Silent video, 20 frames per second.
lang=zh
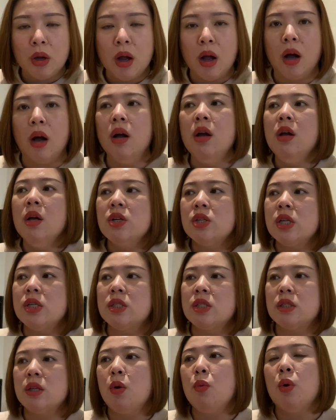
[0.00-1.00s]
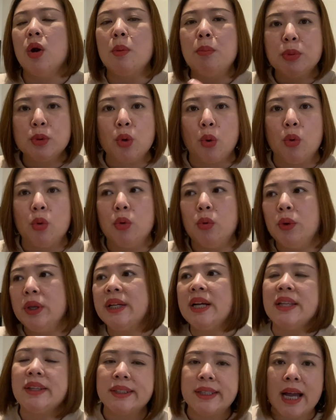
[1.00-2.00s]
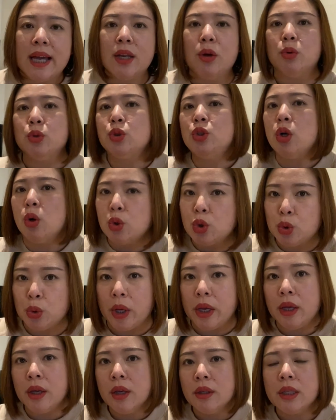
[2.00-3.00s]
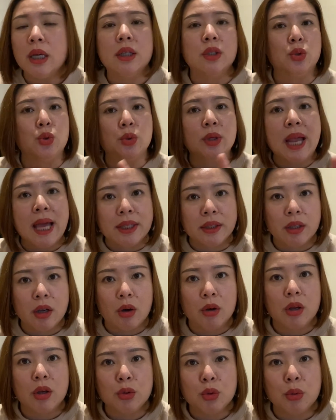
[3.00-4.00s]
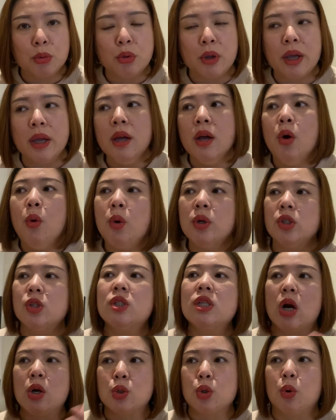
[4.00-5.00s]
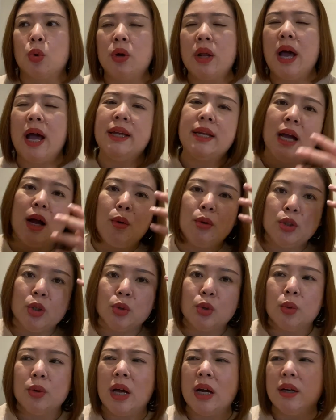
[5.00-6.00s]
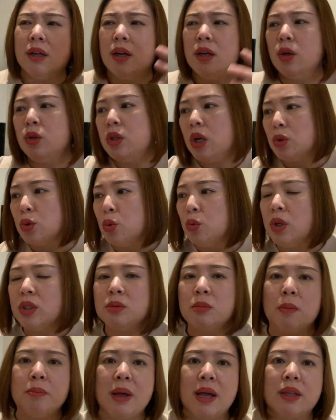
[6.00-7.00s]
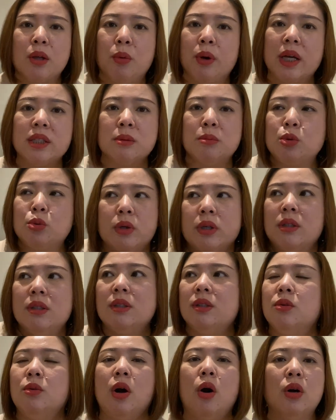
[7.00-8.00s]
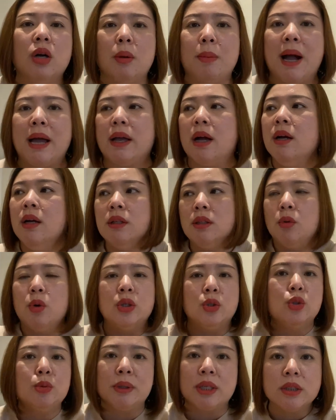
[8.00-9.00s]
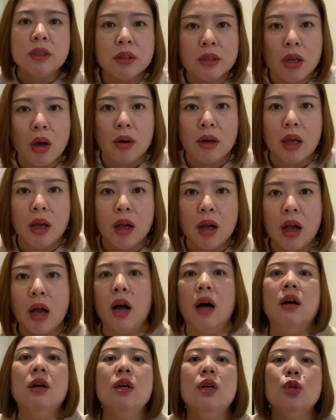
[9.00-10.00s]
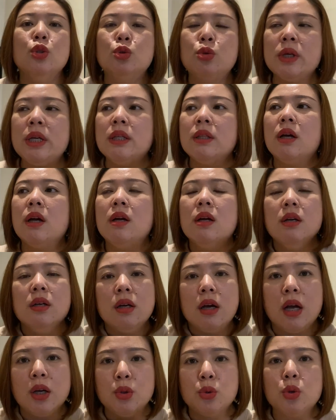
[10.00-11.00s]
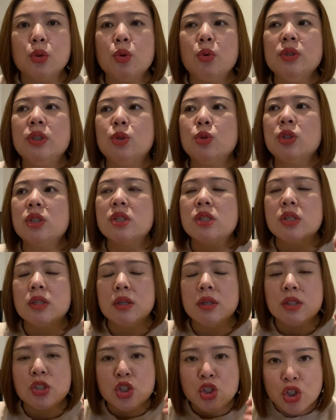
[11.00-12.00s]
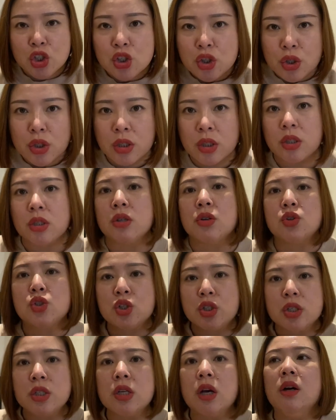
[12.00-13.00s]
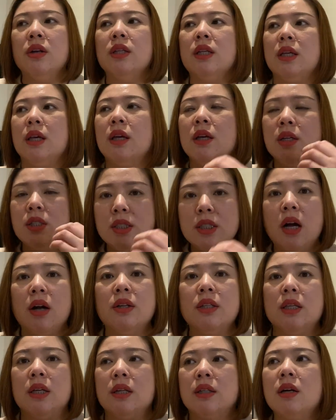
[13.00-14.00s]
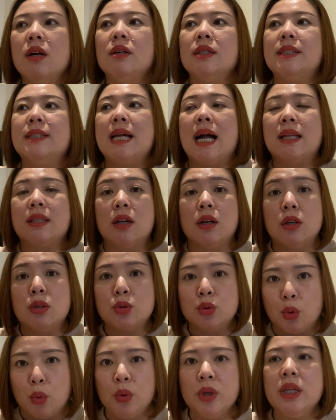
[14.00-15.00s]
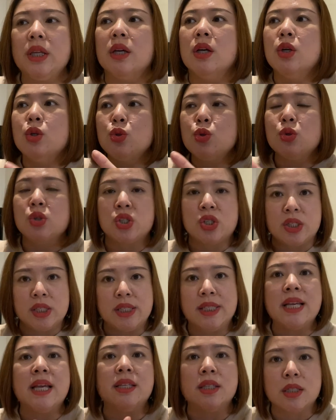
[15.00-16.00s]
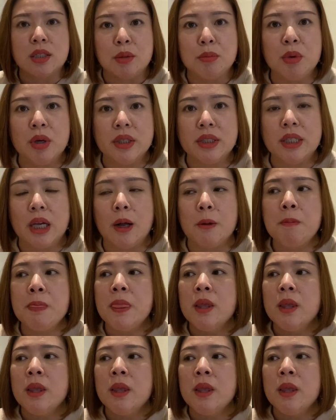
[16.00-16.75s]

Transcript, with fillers: 啊，甚至呢，我又不懂，我一看它干了我就浇水，它可能就烂掉了，对不对？或者是长虫了，哎呀，我焦头烂额，又长虫了，怎么办呢？我该怎么做？哎呦，我好可怕呀！我可能就把它扔掉了啊。所以呢，很多东西就是知识支撑你，让你更加的容易去实现你这个梦想。